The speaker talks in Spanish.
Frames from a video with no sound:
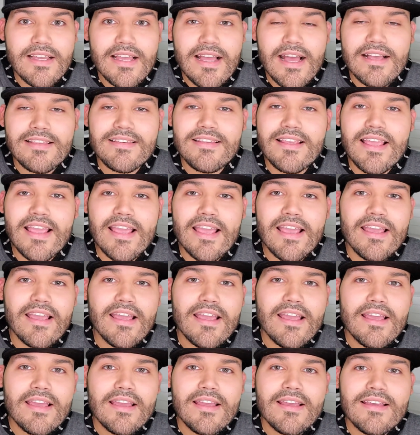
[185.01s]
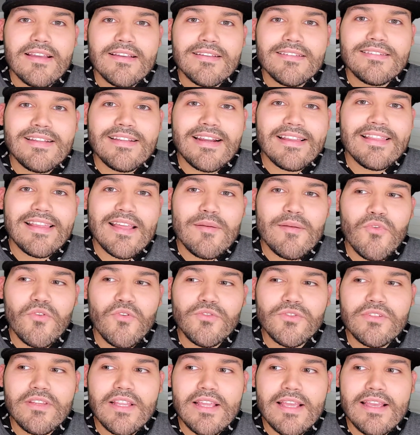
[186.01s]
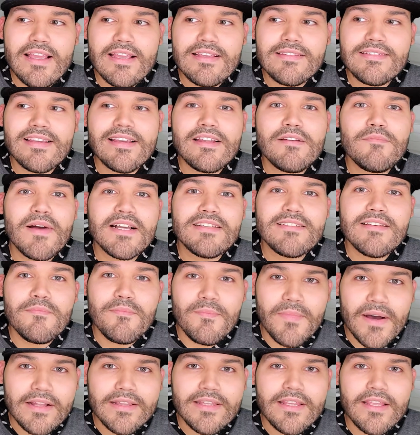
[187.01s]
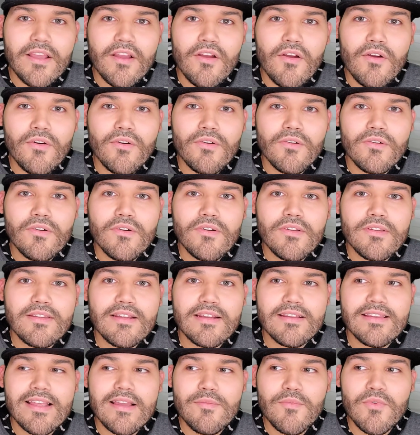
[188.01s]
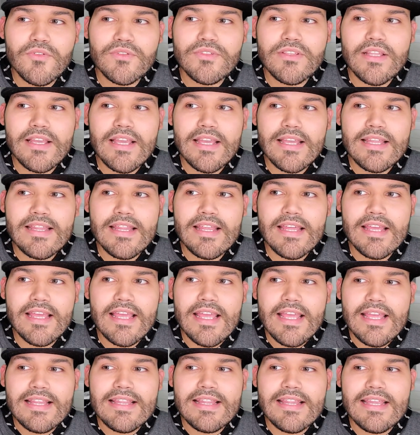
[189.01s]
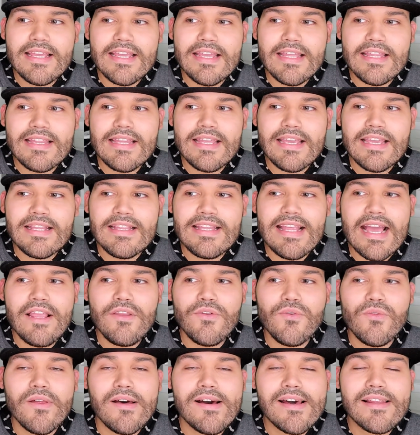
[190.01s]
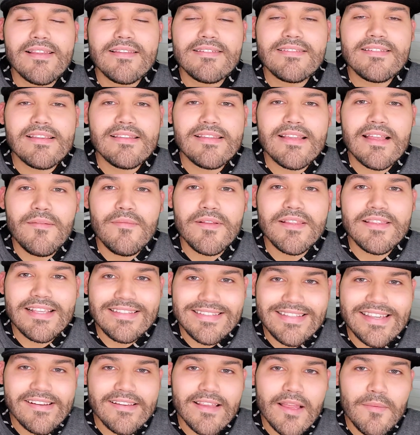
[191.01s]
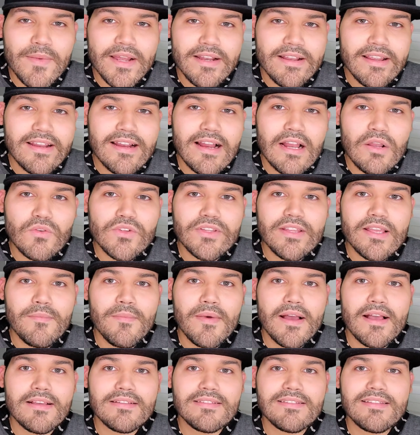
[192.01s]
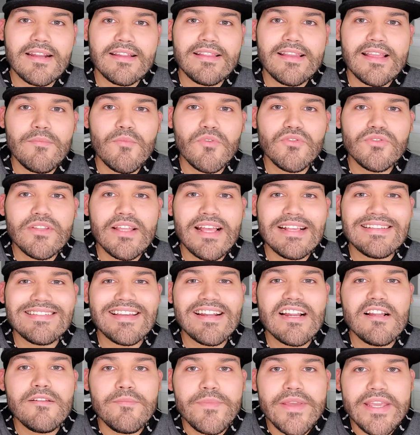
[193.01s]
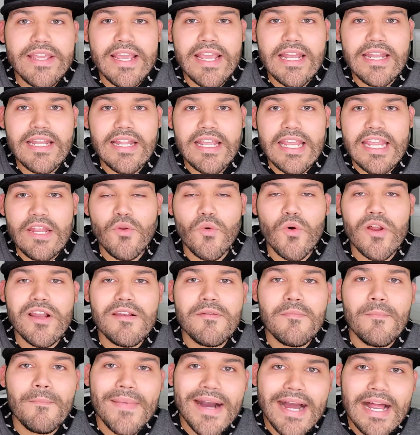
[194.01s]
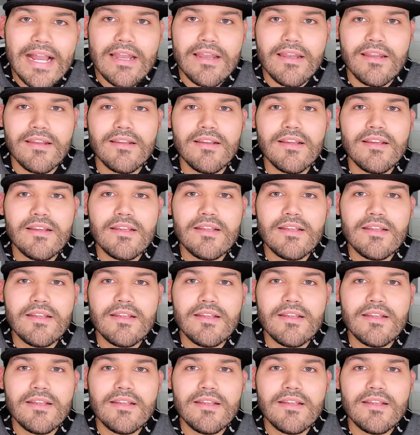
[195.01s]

Así que tratemos de ser más empáticos, tratemos de, de, de, ayudar de cierta, manera a los demás, tratemos de hacer el bien y no el mal.